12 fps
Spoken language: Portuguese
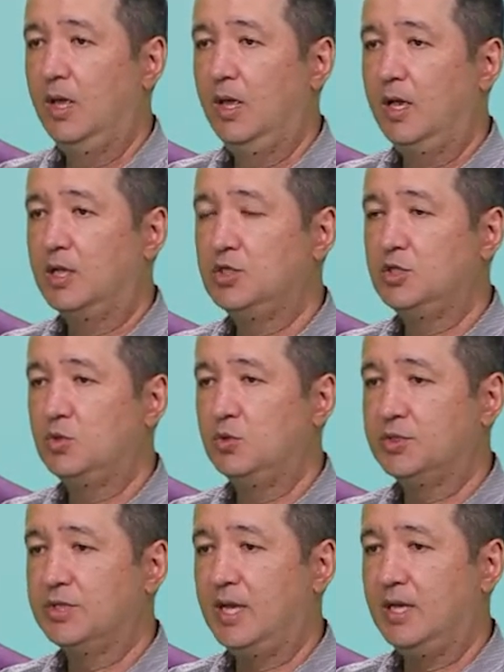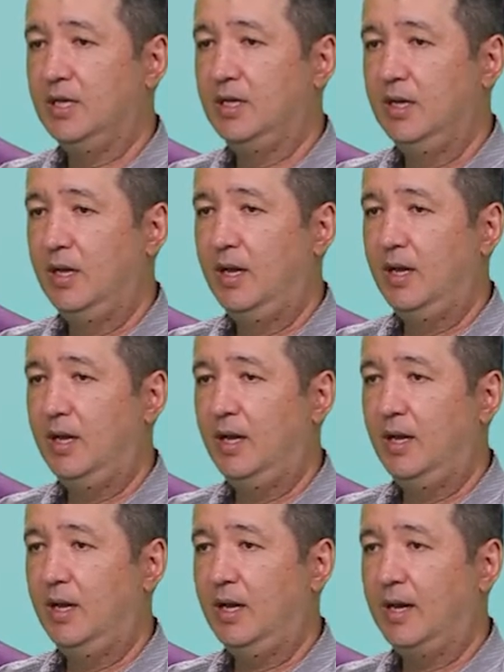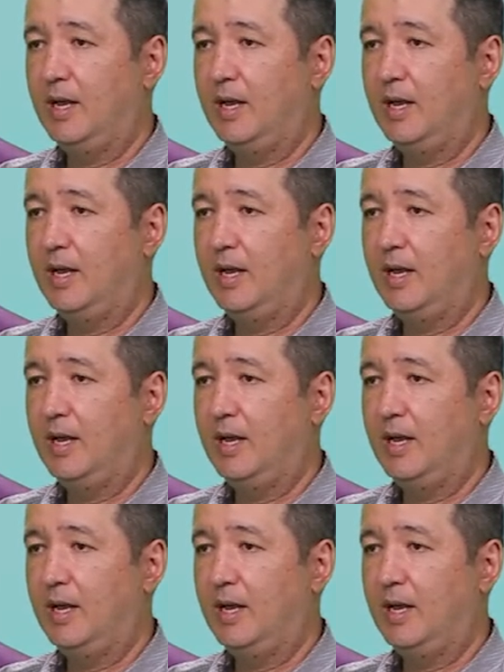é, a gente consegue é, é,